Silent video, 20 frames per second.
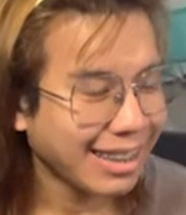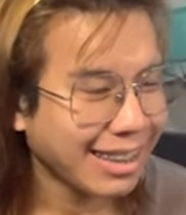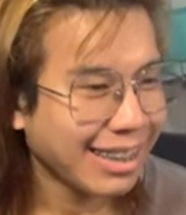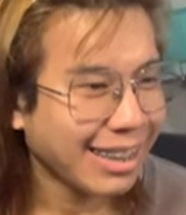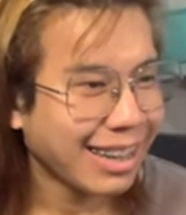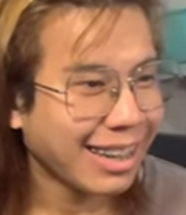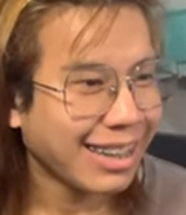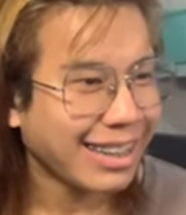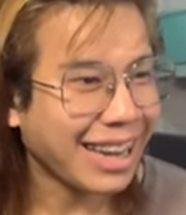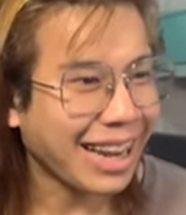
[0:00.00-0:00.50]

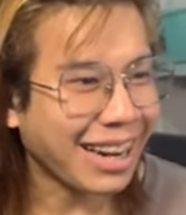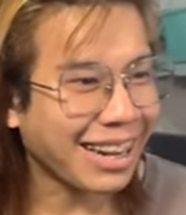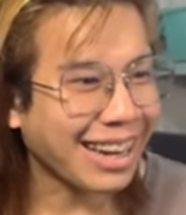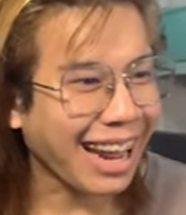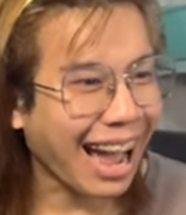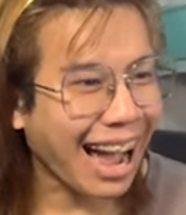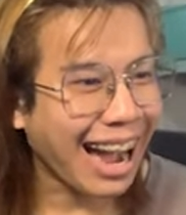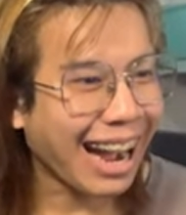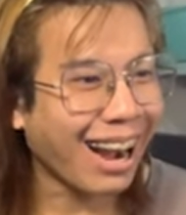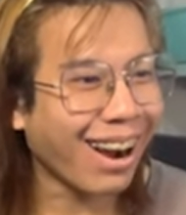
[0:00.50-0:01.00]

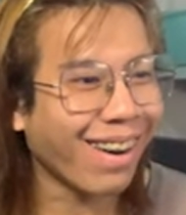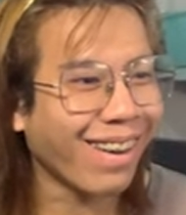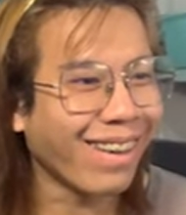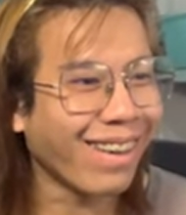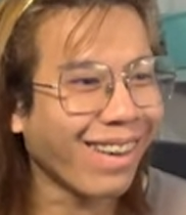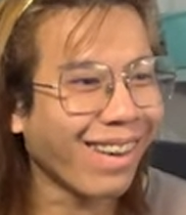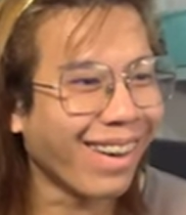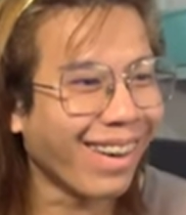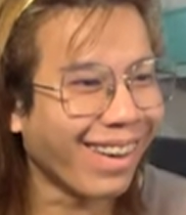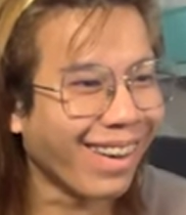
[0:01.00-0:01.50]
7ดาว
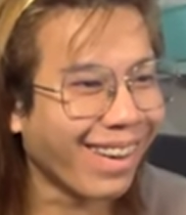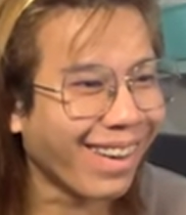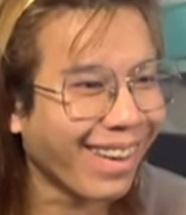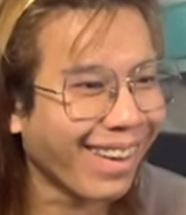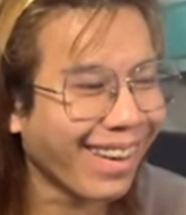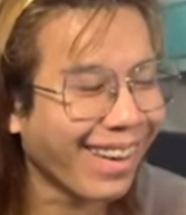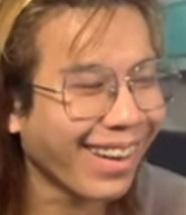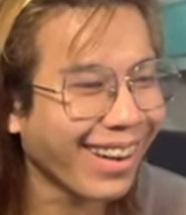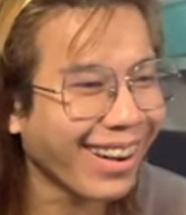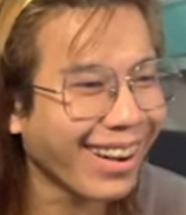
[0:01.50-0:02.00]
โอ้
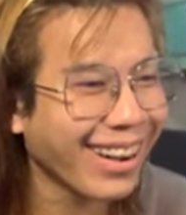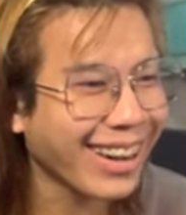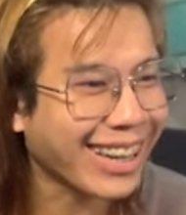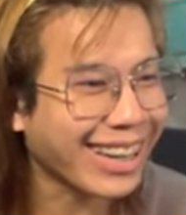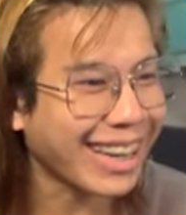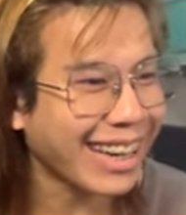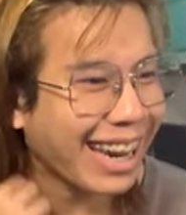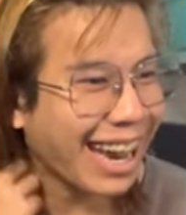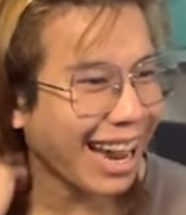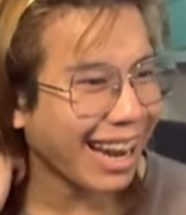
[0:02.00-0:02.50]

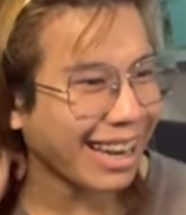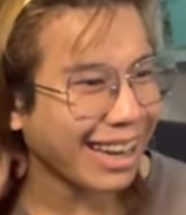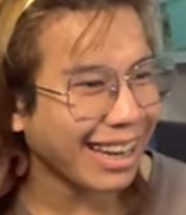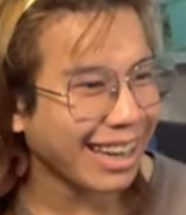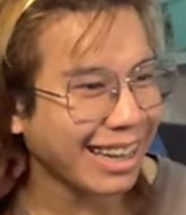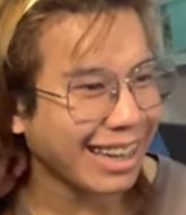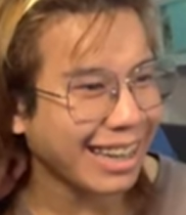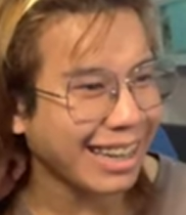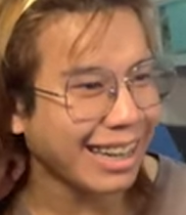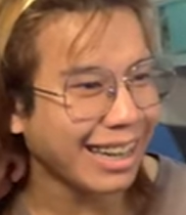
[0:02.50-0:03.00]
คีแอคเห
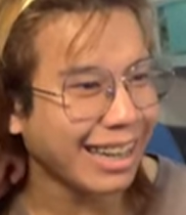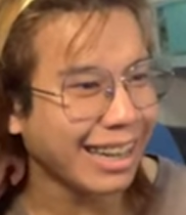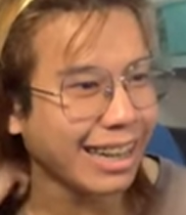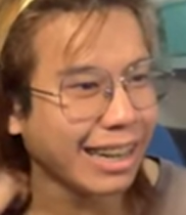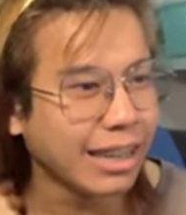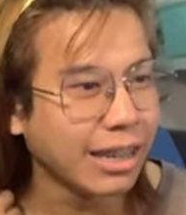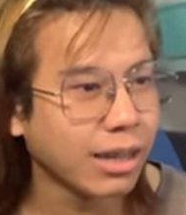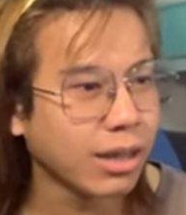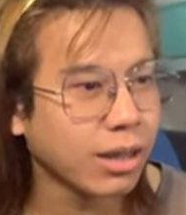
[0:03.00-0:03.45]
ลือเกิน